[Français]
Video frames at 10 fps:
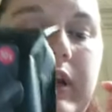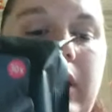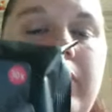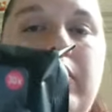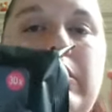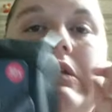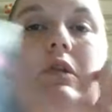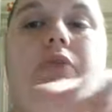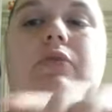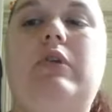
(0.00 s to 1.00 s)

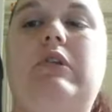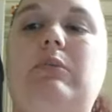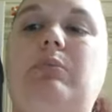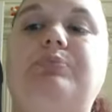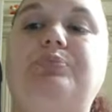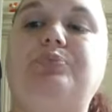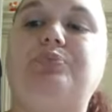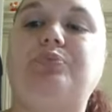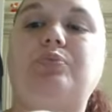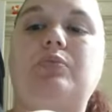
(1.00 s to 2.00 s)
99 centimes.
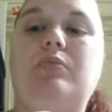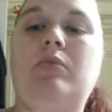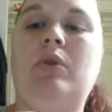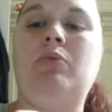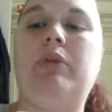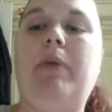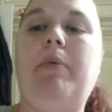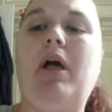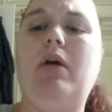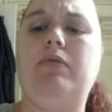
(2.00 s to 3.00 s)
Donc à
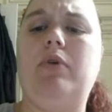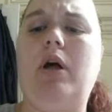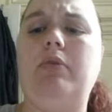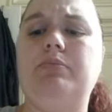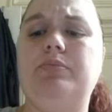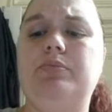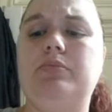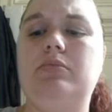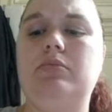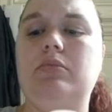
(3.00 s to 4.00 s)
voir.
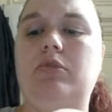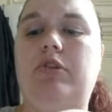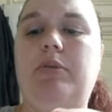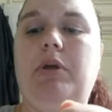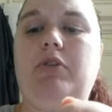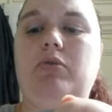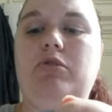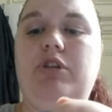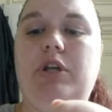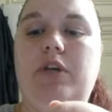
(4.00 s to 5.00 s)
Je sais pas trop,
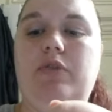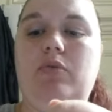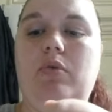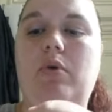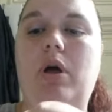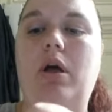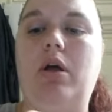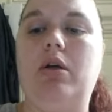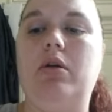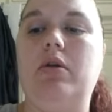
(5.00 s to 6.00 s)
je sais qu'elles sont noires.
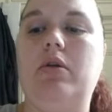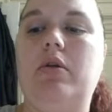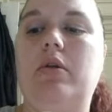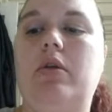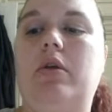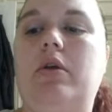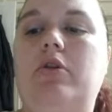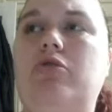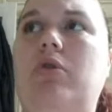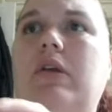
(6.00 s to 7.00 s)

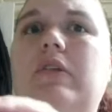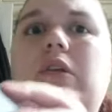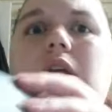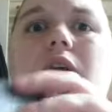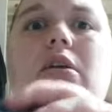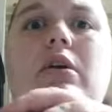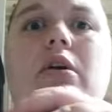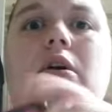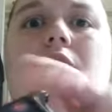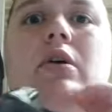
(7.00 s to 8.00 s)
Je crois que c'est
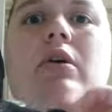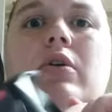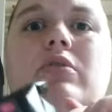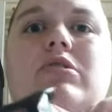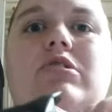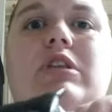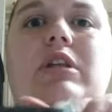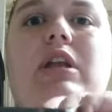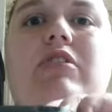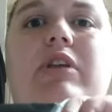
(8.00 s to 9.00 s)
euh, Angie
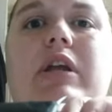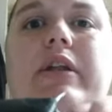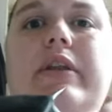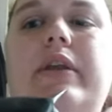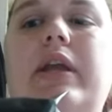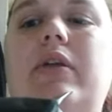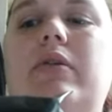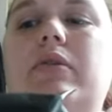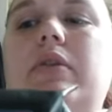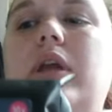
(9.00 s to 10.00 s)
de la chaîne
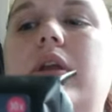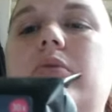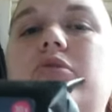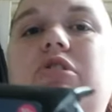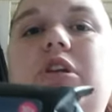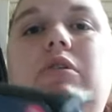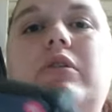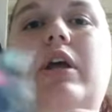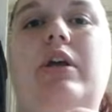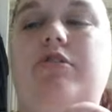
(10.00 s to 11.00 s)
Nail, Angie
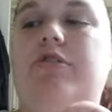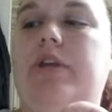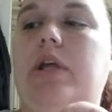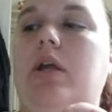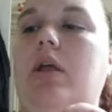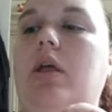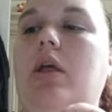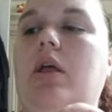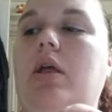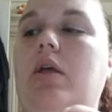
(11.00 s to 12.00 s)
qu'on a acheté.
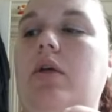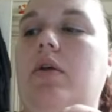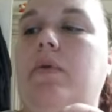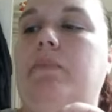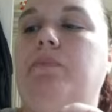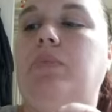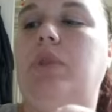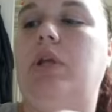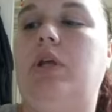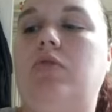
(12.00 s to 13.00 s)

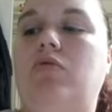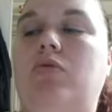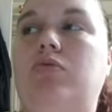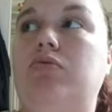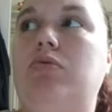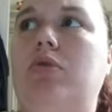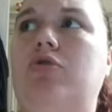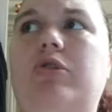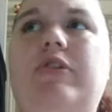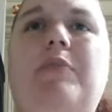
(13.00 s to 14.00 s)
Et du coup, euh,
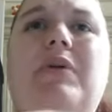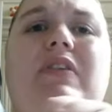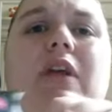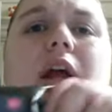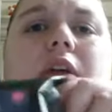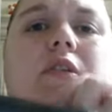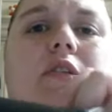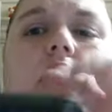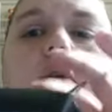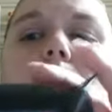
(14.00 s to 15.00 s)
je sais pas si elle a redit
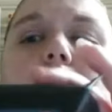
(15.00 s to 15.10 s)
ce qu'elle en